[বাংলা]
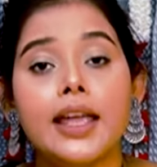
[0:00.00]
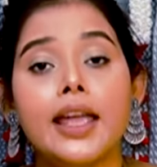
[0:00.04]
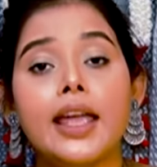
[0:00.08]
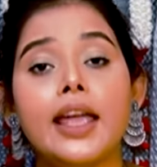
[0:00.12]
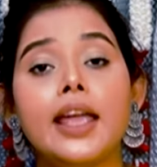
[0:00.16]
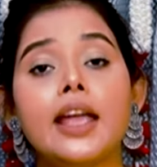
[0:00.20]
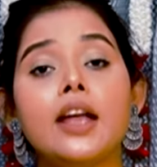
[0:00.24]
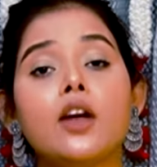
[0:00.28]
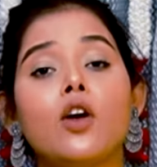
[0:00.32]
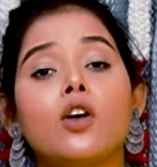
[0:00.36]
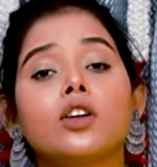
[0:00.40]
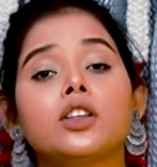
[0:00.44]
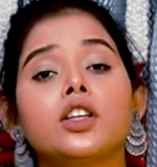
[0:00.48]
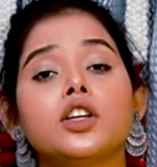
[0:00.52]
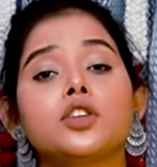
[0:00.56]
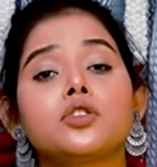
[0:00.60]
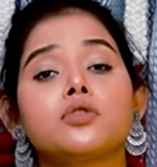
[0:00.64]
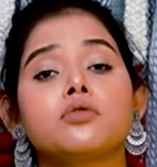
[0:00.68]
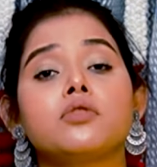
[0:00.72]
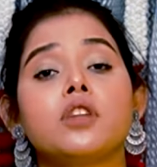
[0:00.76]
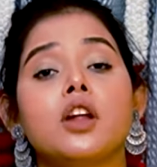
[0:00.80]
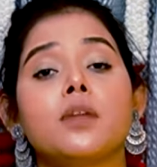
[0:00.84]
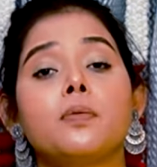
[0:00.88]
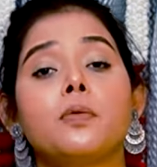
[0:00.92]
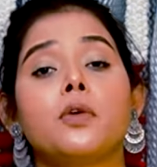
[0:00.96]
এই কথা
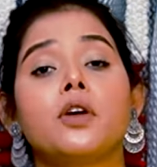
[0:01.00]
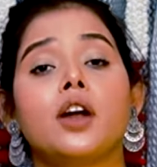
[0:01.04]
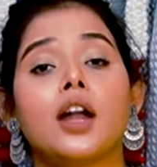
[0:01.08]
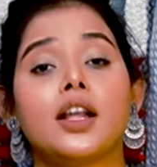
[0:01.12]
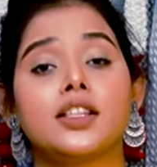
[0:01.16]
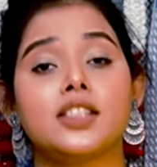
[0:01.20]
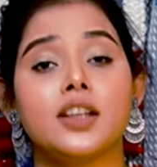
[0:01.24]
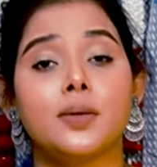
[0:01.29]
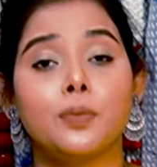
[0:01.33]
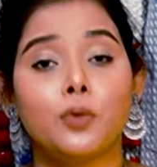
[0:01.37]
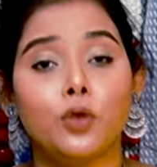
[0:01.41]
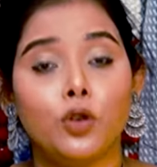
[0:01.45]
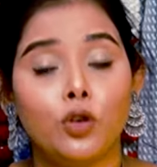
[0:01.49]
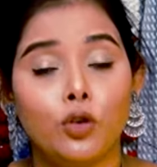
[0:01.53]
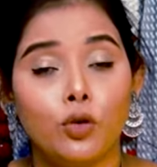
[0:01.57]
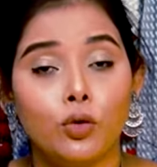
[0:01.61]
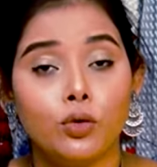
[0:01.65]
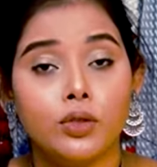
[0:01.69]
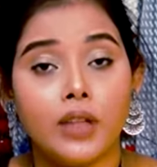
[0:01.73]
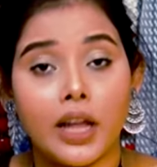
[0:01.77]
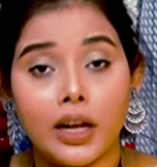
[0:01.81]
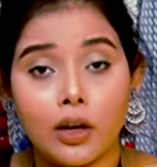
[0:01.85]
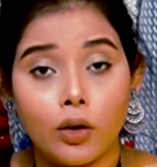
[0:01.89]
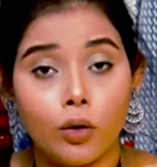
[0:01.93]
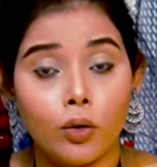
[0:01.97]
শোনার পর রাজা বলল
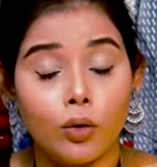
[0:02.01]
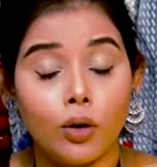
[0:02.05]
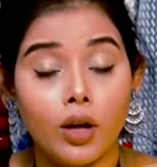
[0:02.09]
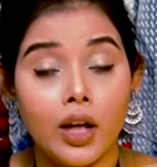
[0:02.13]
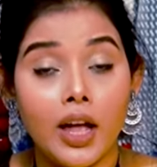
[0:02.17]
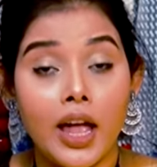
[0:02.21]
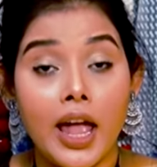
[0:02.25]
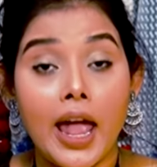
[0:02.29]
দেখো